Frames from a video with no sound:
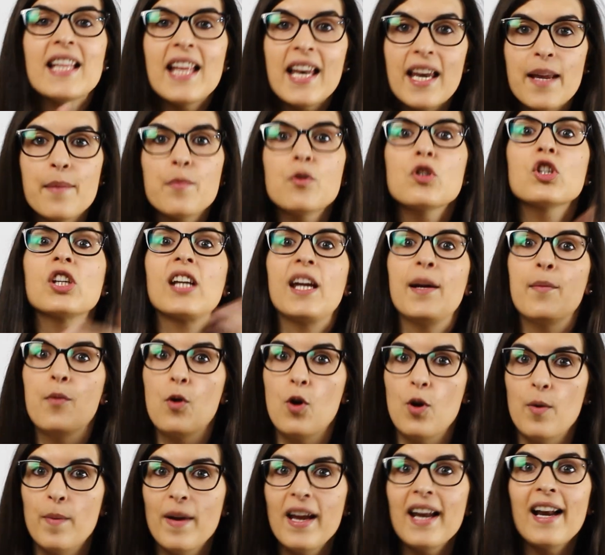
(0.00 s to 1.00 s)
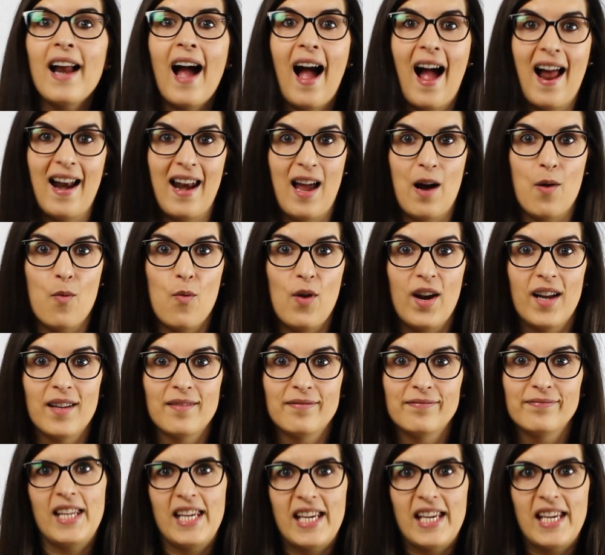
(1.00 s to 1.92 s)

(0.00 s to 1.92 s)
tenemos que volver al aula.